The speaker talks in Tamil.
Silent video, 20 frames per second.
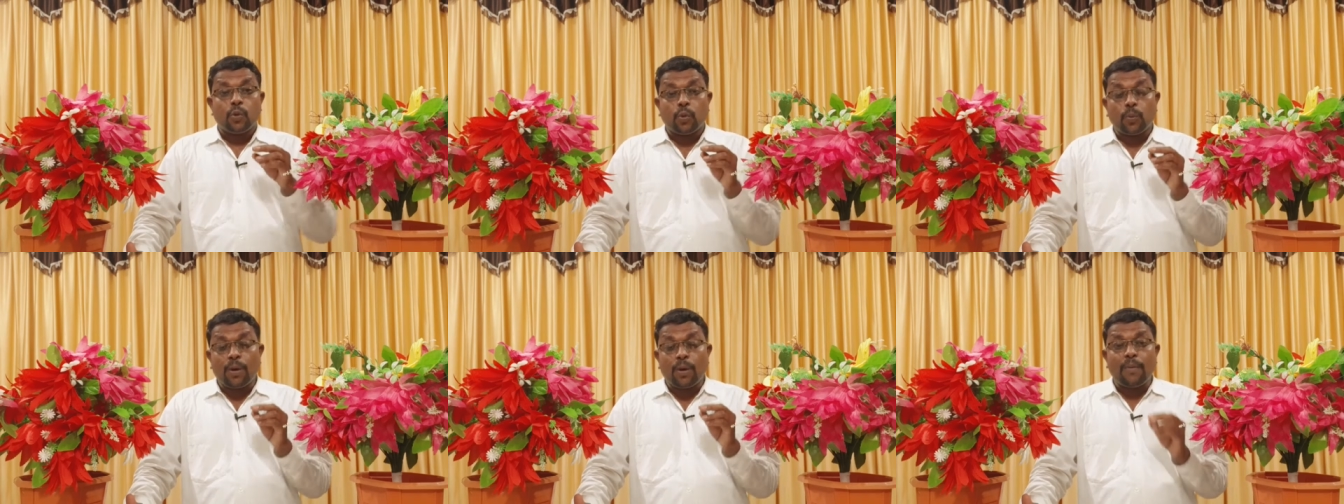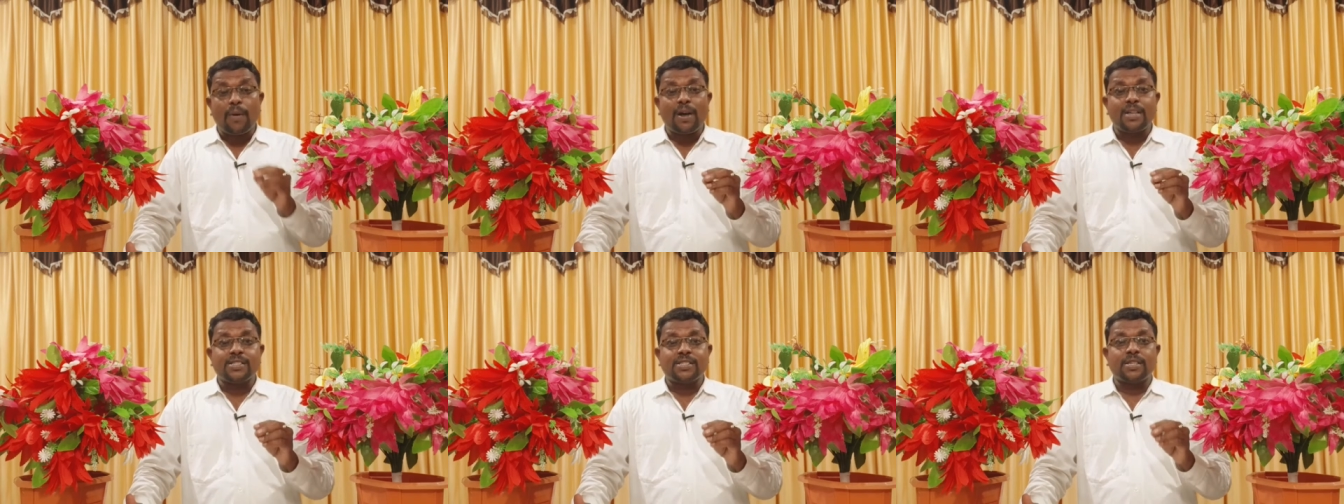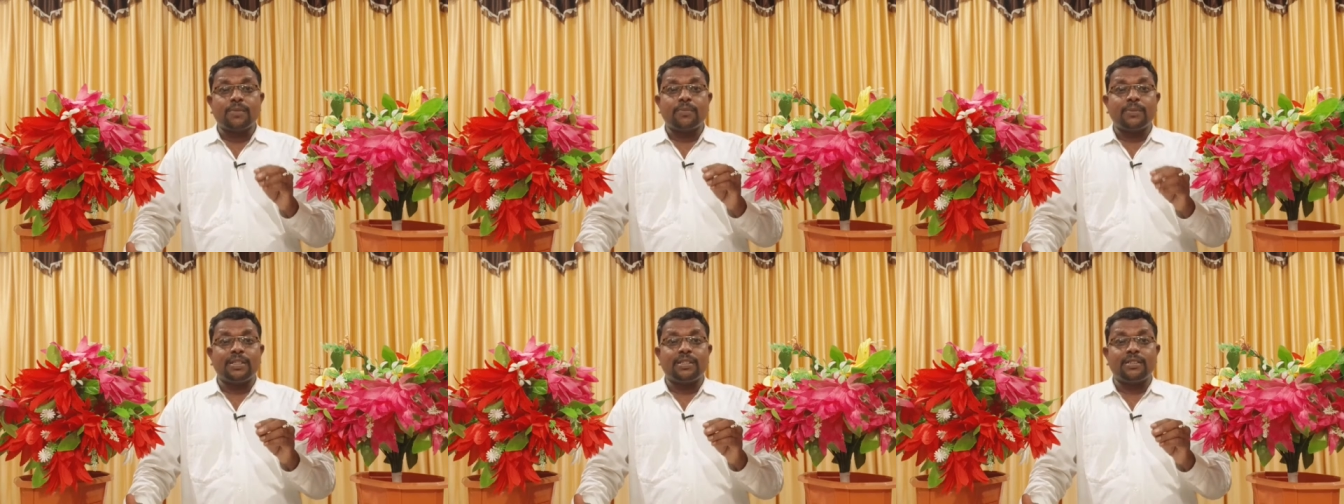
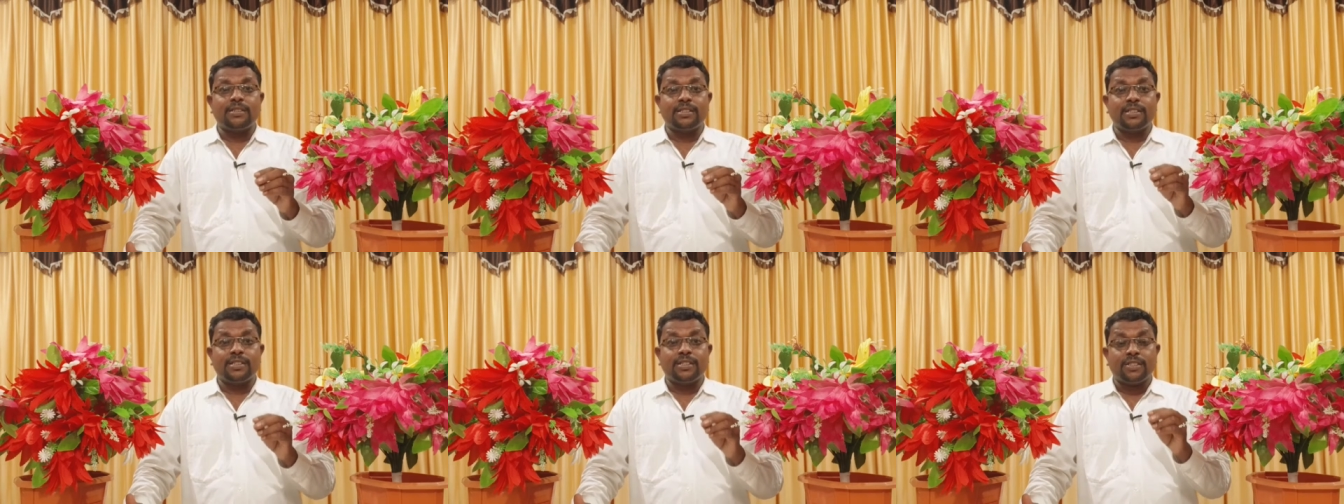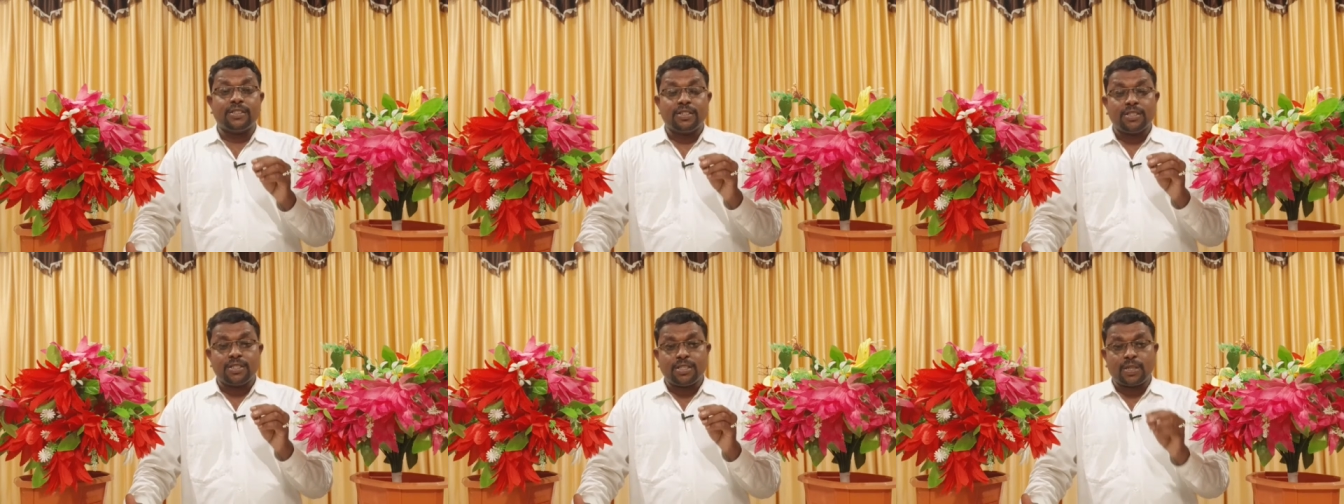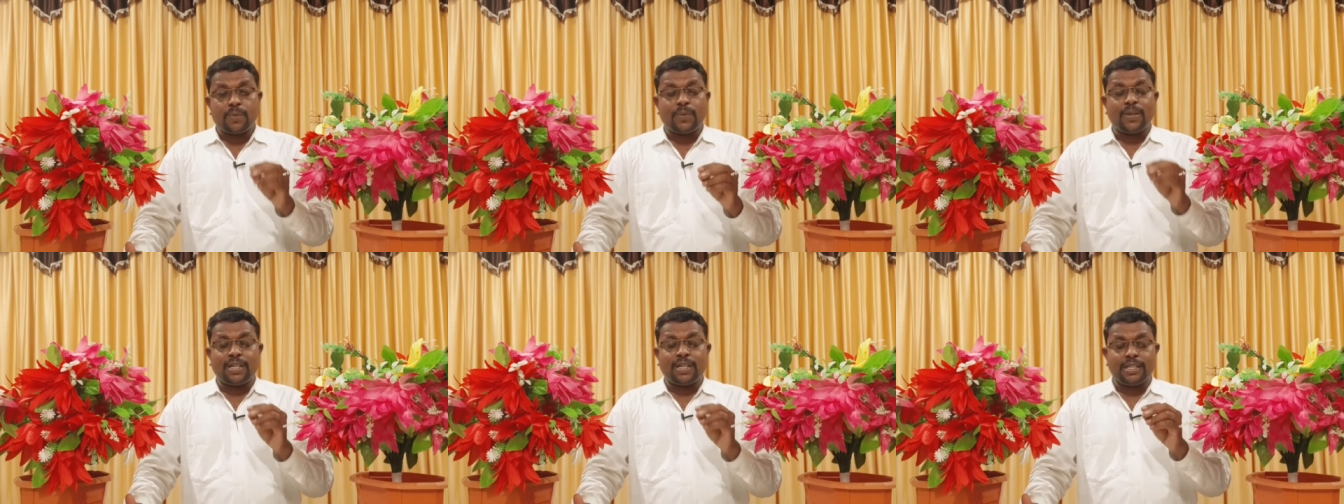உபவாசம் இருந்து
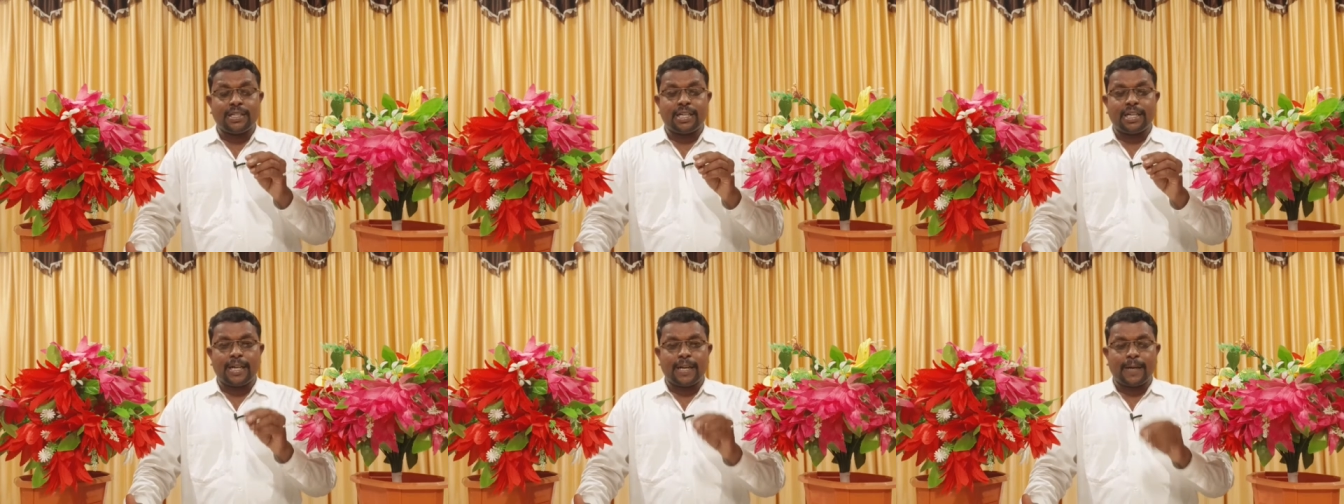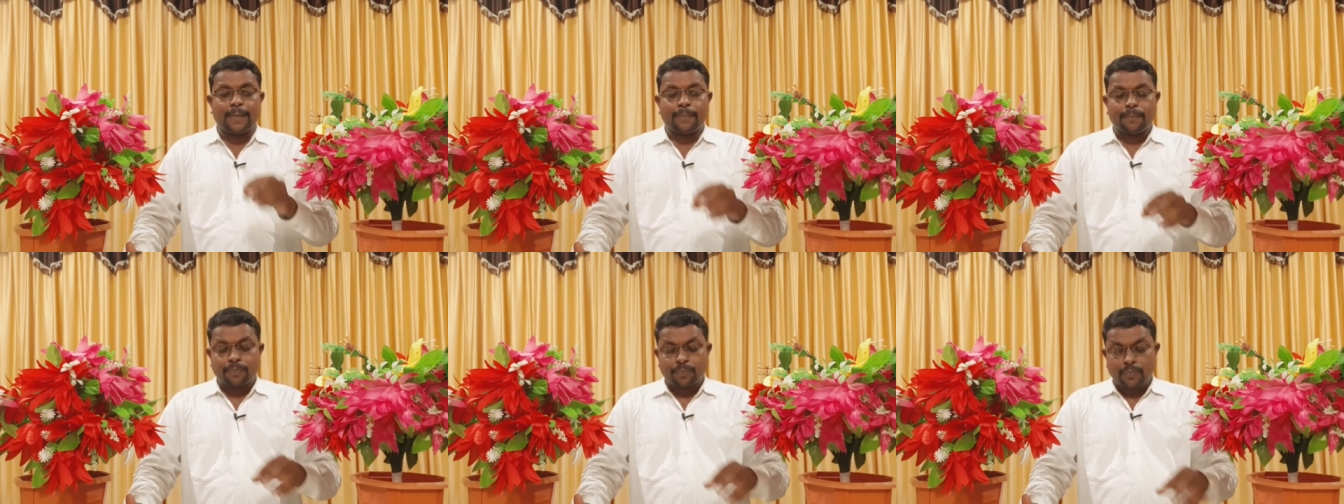ஜெபிக்கின்றனர்